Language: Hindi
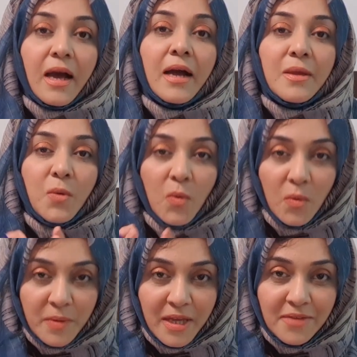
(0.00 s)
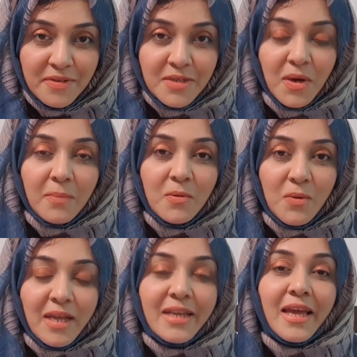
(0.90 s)
आई होप कि ये वीडियो आप लोगों
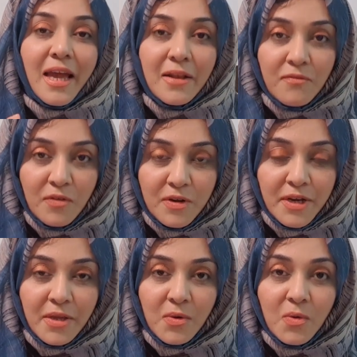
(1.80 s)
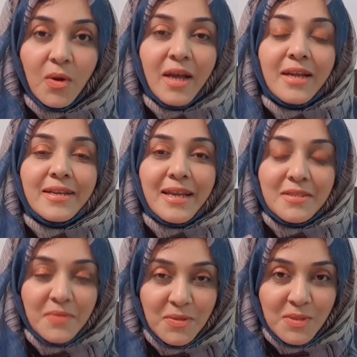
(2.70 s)
के लिए हेल्पफुल रही हो
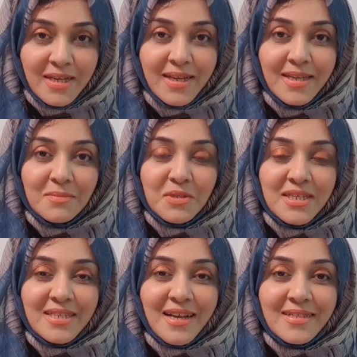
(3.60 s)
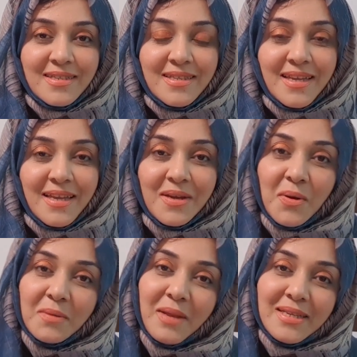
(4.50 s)
नेक्स्ट वीडियो तक के लिए मुझे इजाज़त दें
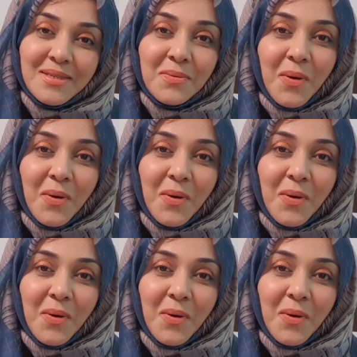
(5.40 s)
गॉड ब्लेस यू